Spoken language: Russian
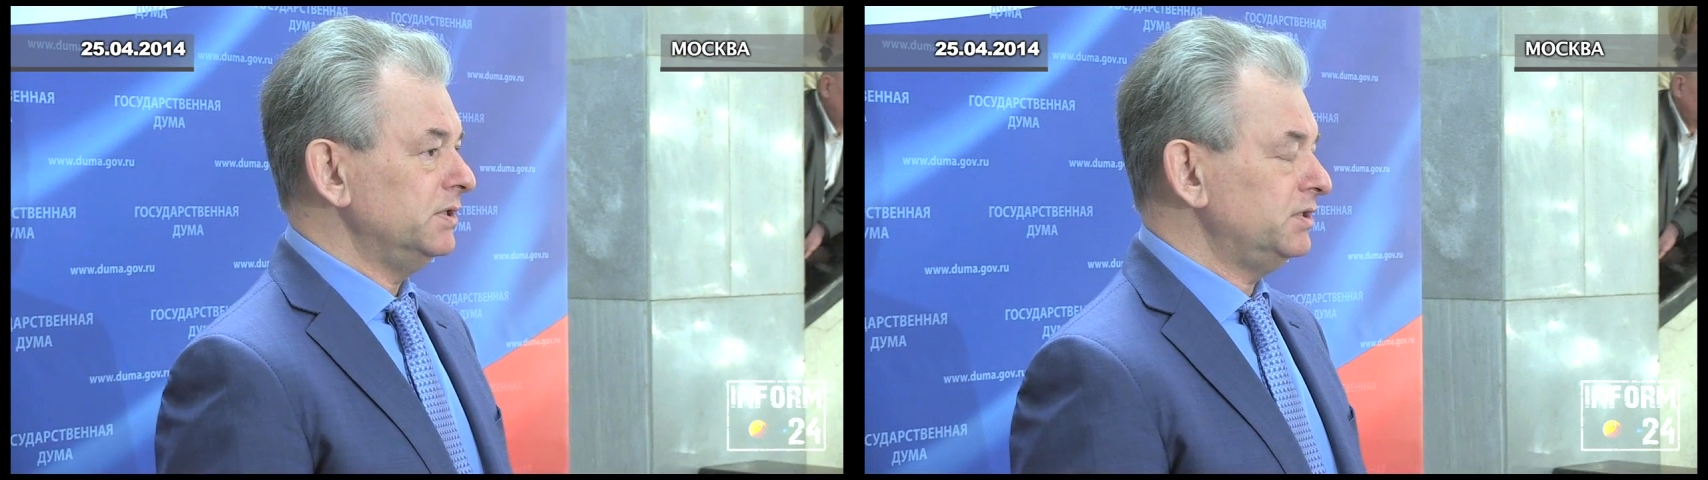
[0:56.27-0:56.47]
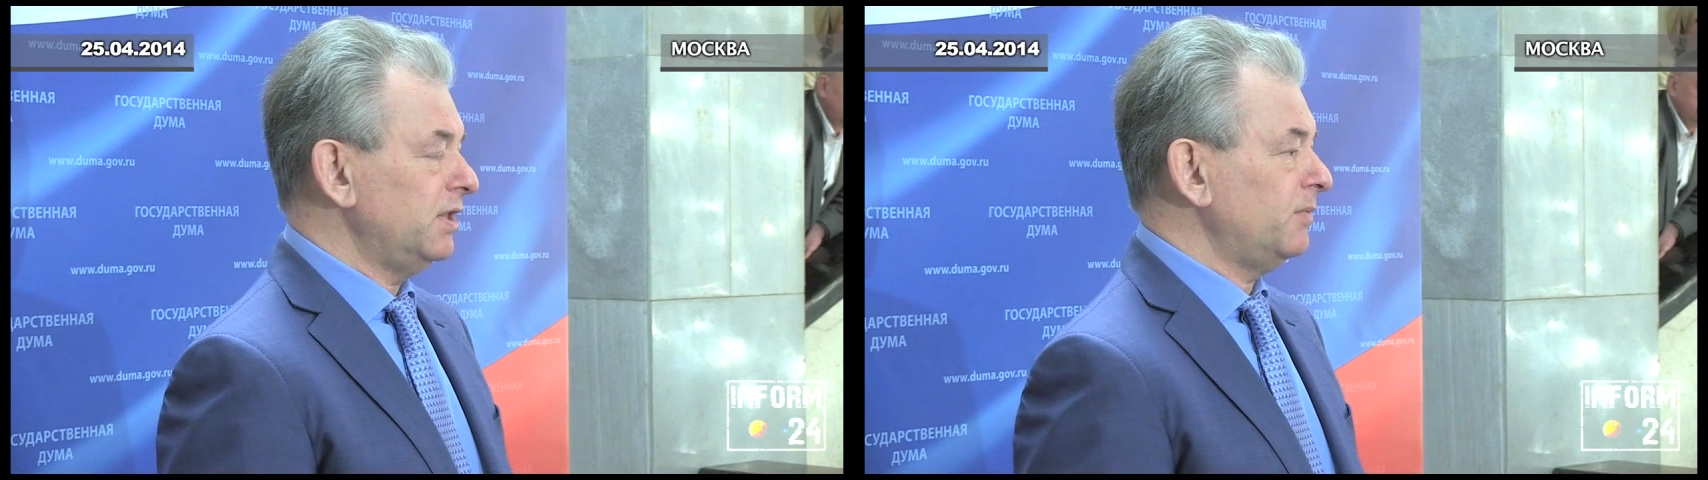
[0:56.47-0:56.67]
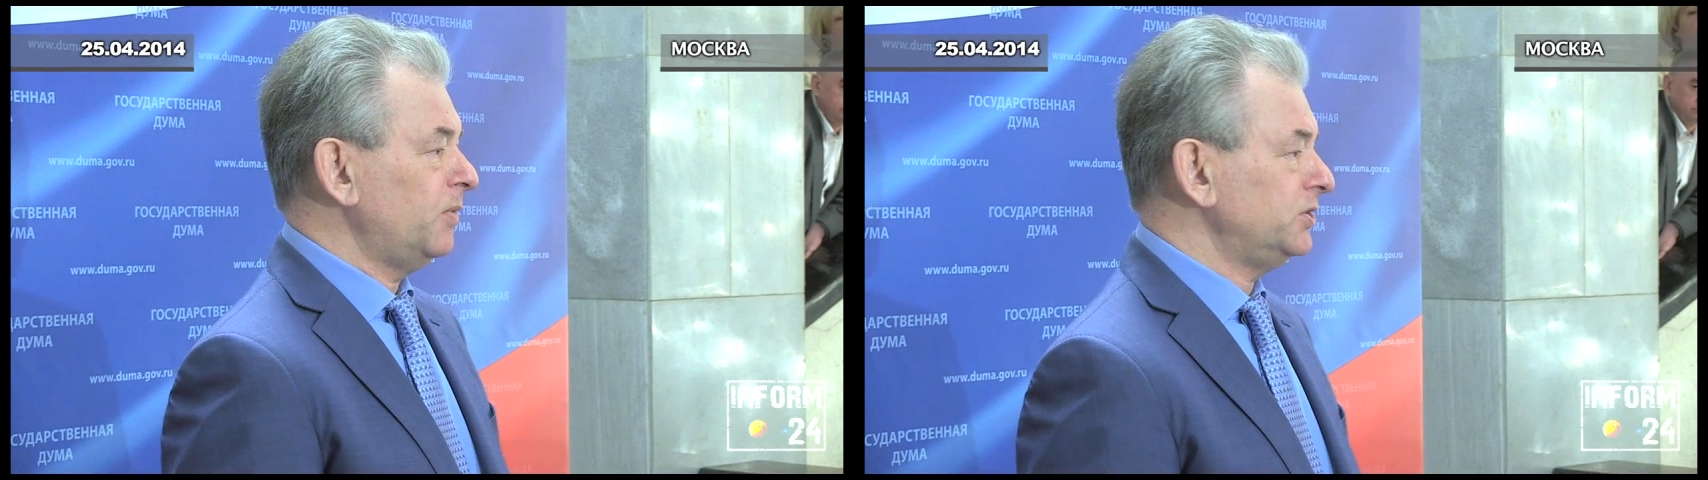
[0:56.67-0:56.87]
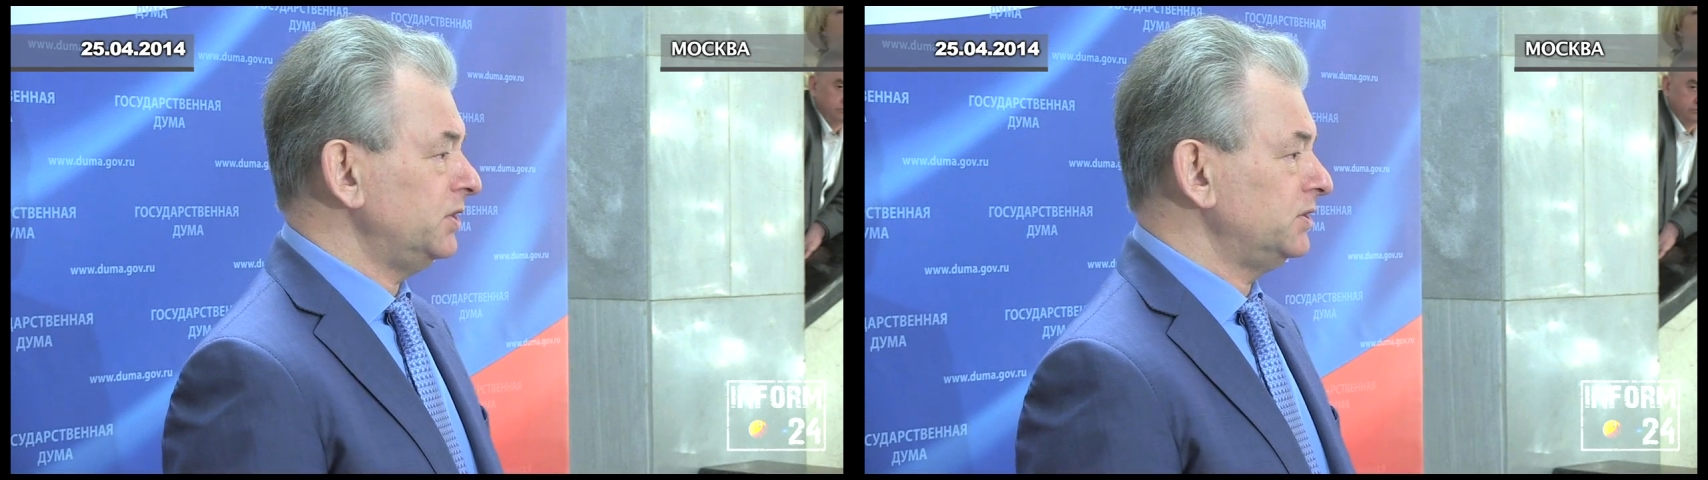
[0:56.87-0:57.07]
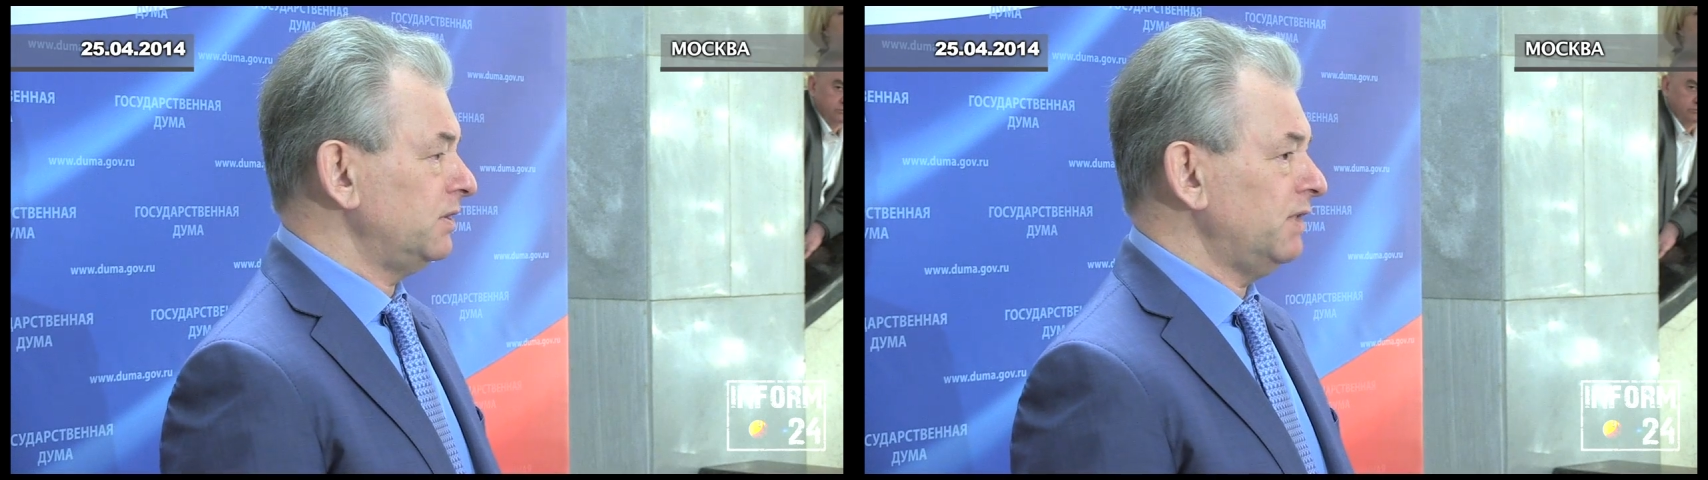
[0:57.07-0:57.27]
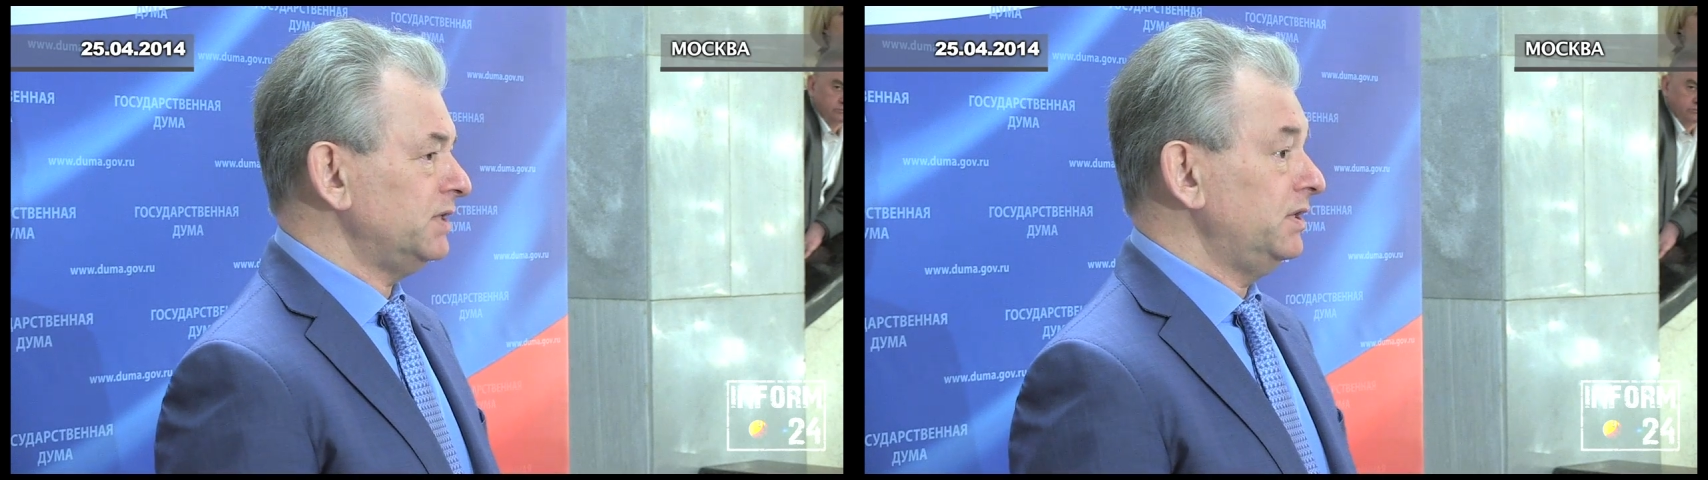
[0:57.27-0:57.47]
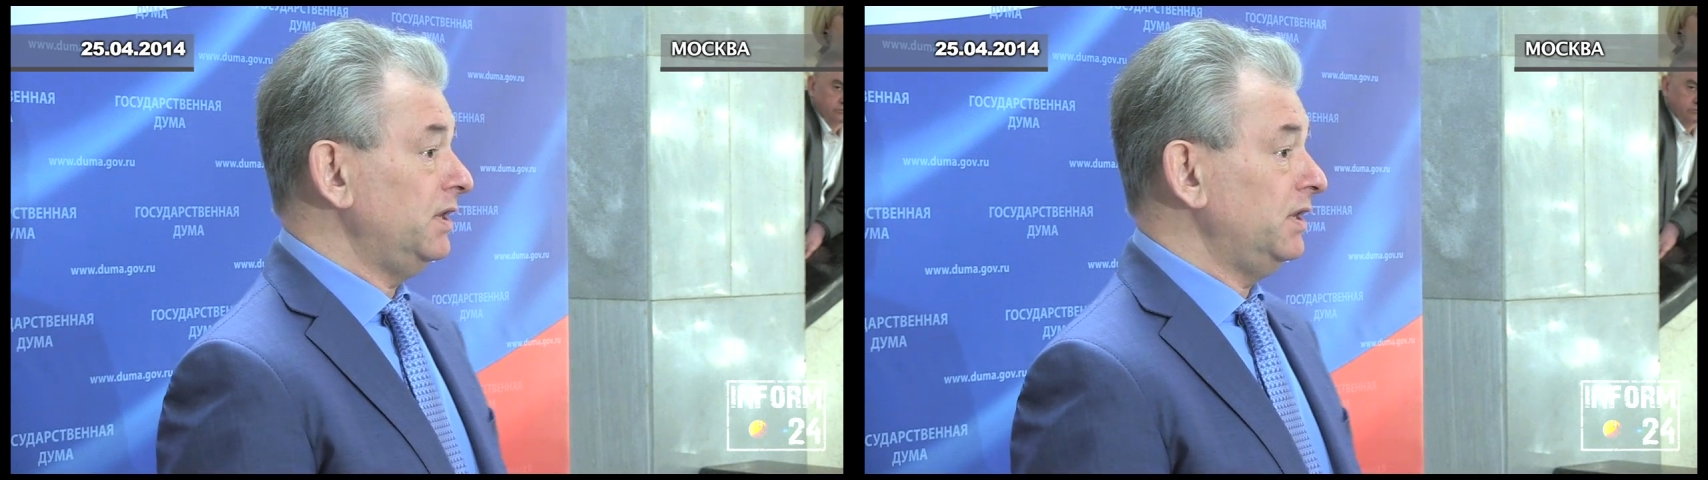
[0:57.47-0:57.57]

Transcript: И человек, пришедший к власти